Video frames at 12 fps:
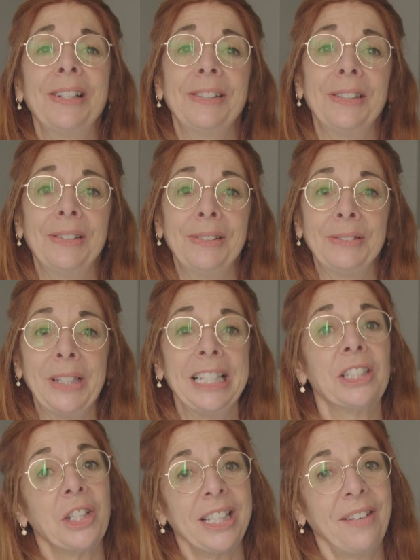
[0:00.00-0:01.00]
euh, et
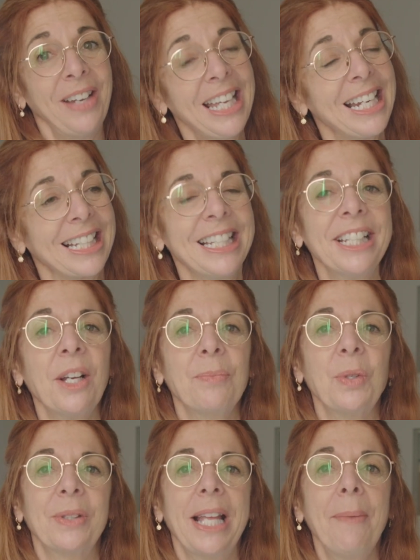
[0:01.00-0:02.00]
je travaille à la clinique
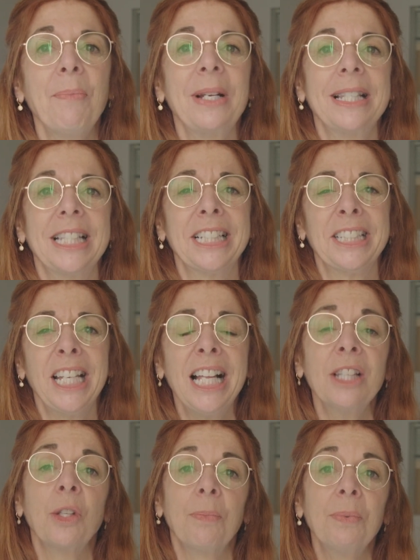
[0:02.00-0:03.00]
communautaire point saint
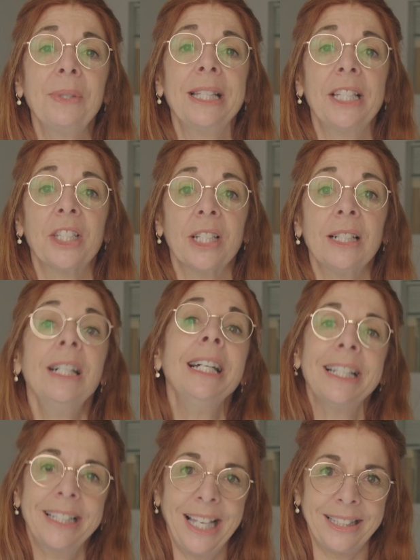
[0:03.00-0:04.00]
charles depuis déjà
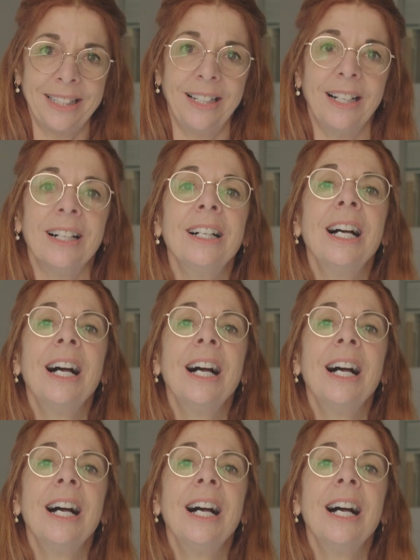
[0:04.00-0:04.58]
quatre ans.